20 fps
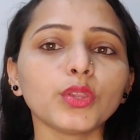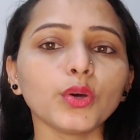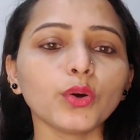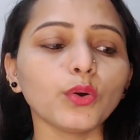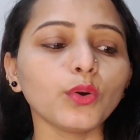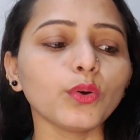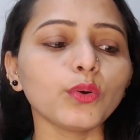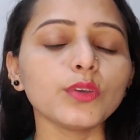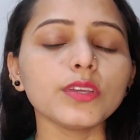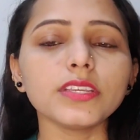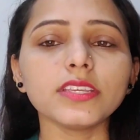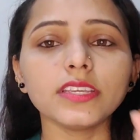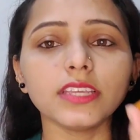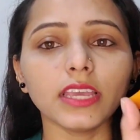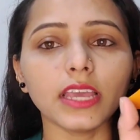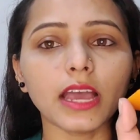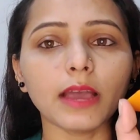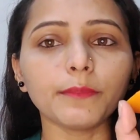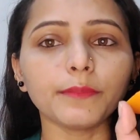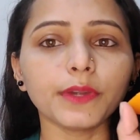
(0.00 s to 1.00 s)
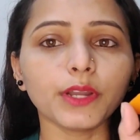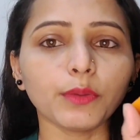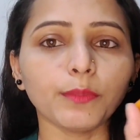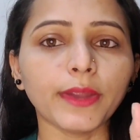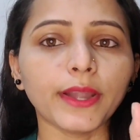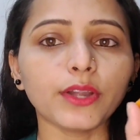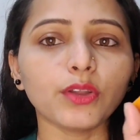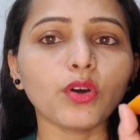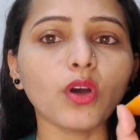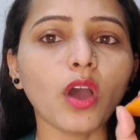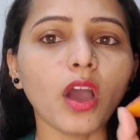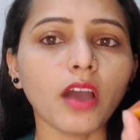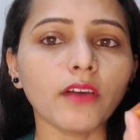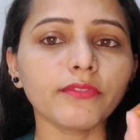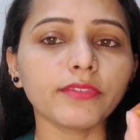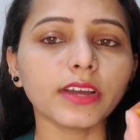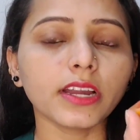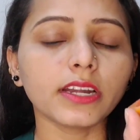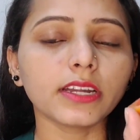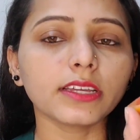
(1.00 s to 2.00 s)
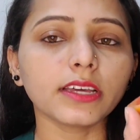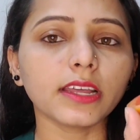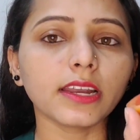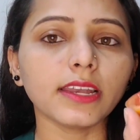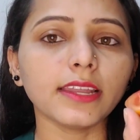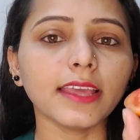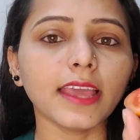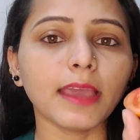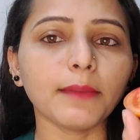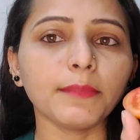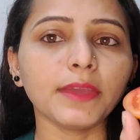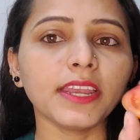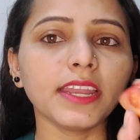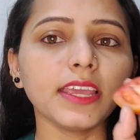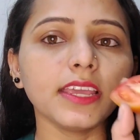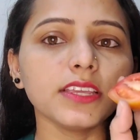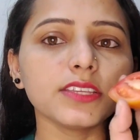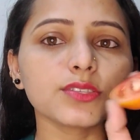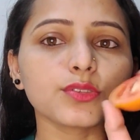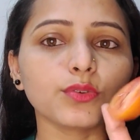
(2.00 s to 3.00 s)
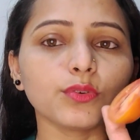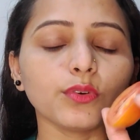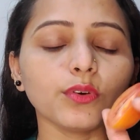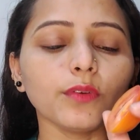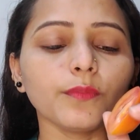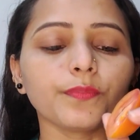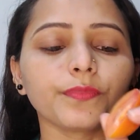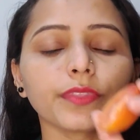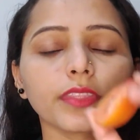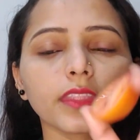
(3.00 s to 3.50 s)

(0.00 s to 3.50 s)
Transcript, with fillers: तो ये हम टमाटो हाफ कट कर लिया है मैंने इसको